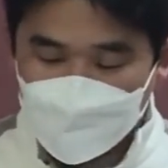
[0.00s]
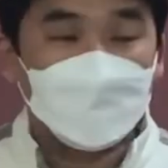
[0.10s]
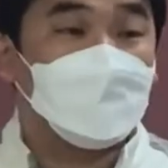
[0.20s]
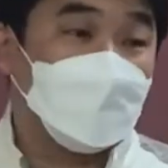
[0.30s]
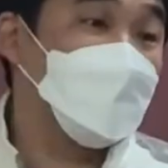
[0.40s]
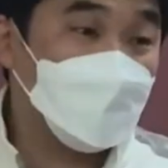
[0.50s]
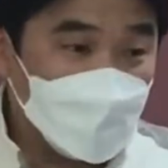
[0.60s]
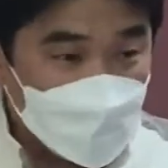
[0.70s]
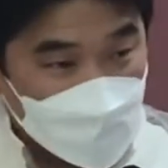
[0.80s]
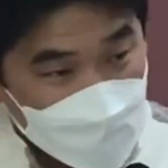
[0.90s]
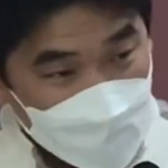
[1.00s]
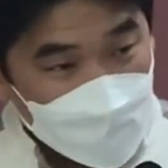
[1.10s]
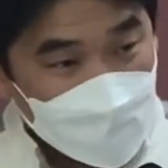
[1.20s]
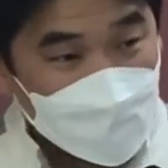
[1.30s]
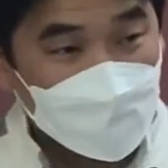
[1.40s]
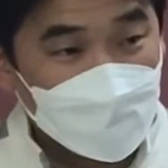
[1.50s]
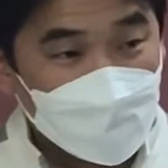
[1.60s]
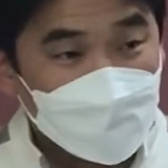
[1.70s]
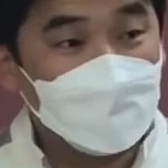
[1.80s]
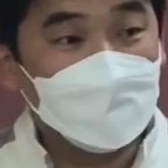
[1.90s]
믿고 살아가는 거예요.
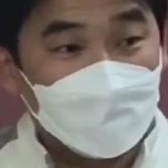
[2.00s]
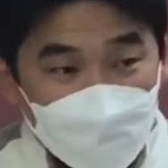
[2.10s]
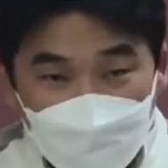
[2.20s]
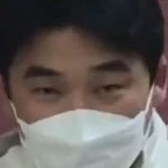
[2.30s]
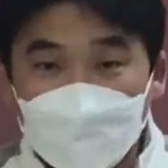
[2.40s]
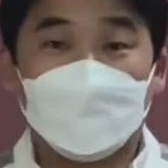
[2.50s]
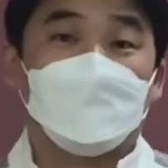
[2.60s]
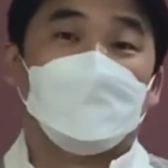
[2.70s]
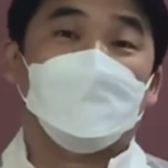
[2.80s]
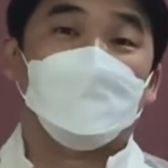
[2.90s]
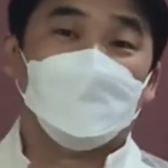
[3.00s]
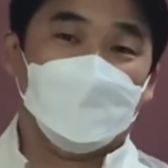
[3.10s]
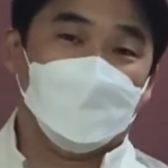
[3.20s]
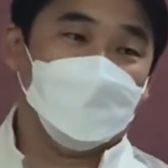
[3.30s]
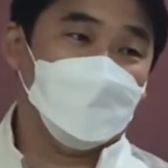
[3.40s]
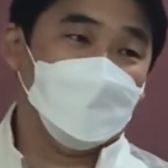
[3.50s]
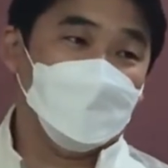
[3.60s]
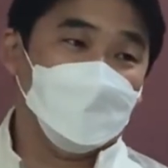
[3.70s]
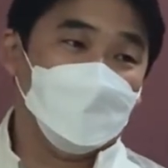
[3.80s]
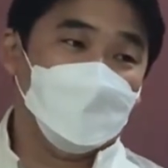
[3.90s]
그런 교리를 또 가지고 살아가는 거예요.
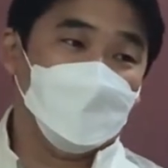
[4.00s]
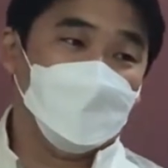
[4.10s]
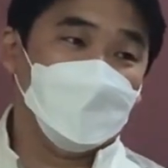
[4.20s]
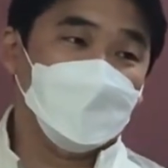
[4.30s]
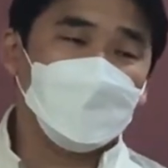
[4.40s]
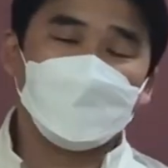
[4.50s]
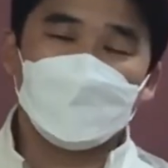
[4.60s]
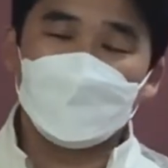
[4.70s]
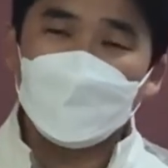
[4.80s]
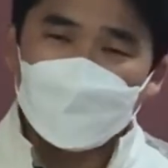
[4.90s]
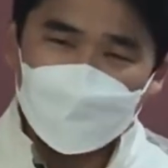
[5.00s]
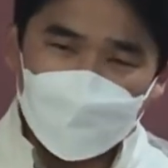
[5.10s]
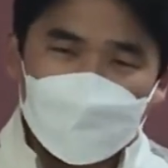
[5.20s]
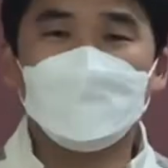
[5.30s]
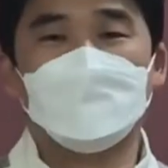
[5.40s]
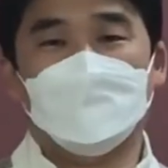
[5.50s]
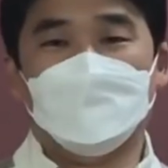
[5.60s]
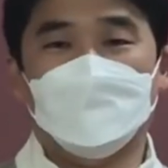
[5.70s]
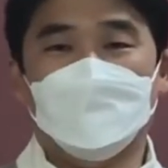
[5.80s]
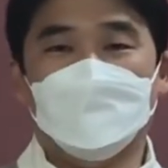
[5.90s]
난 신앙이 다 있어요.
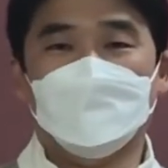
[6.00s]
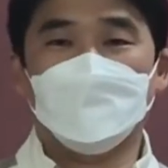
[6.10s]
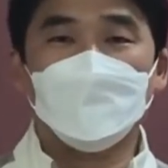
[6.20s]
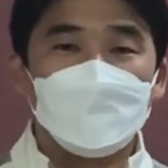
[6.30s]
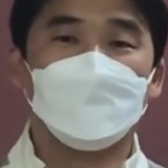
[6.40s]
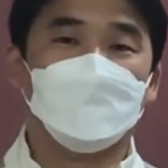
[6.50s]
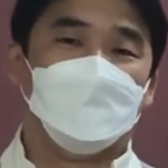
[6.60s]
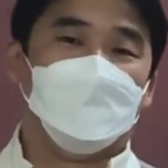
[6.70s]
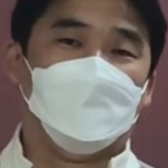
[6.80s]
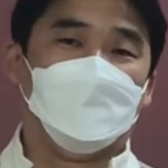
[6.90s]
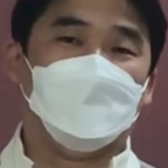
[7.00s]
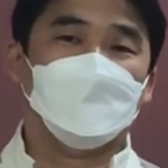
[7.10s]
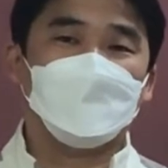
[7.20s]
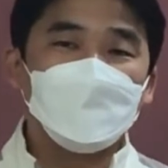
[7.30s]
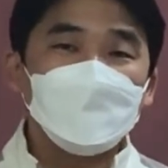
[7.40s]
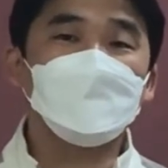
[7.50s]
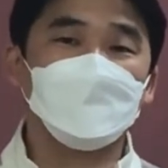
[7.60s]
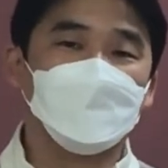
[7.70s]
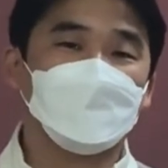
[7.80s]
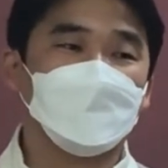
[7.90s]
모든 사람에게
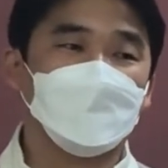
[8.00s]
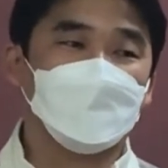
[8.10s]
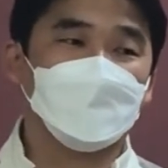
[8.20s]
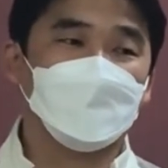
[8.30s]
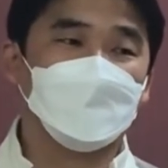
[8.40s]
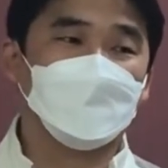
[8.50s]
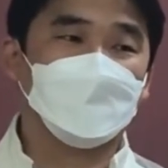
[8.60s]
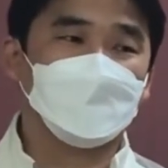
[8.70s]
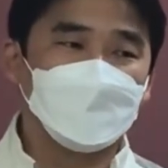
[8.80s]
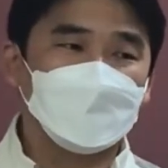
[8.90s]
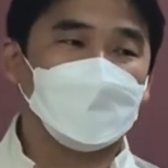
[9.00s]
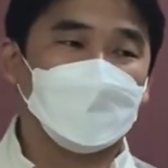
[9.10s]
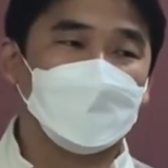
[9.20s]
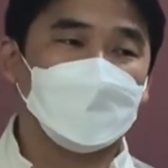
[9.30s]
신념이 있어요. 누구나.